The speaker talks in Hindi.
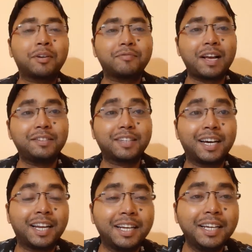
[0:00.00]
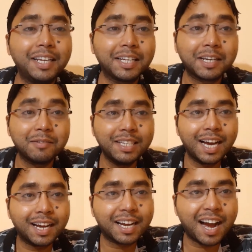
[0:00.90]
के फैंस कह रहे हैं कि
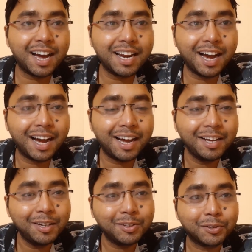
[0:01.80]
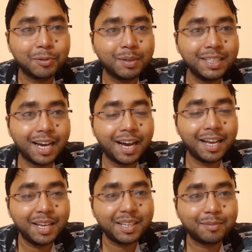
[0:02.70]
भैया गाना तो भैया
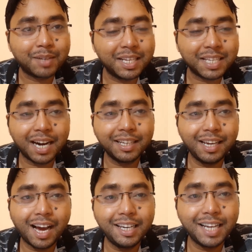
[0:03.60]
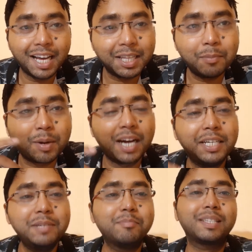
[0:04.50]
खिसाड़ी लाल यादव का
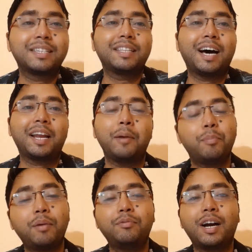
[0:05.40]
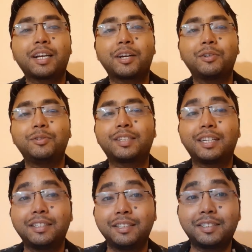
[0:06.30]
ही मज़ेदार है बबुआ के खुश
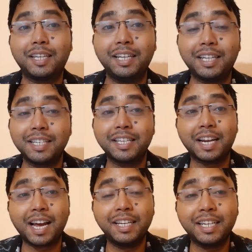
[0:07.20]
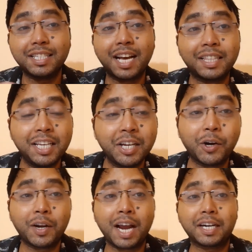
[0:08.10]
कर दे जिस तरीके से रानी के साथ
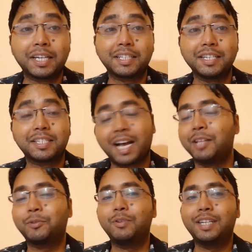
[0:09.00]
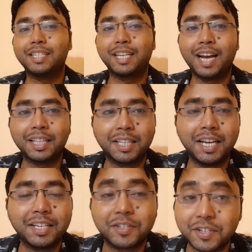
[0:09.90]
एक और एक्टर के साथ वो नज़र आते
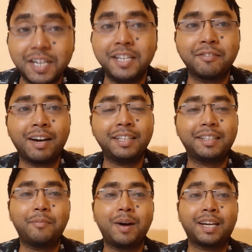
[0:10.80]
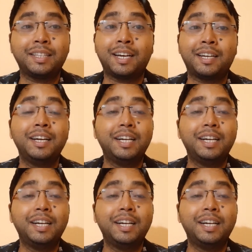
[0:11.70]
हैं स्टेज वाले धमाकेदार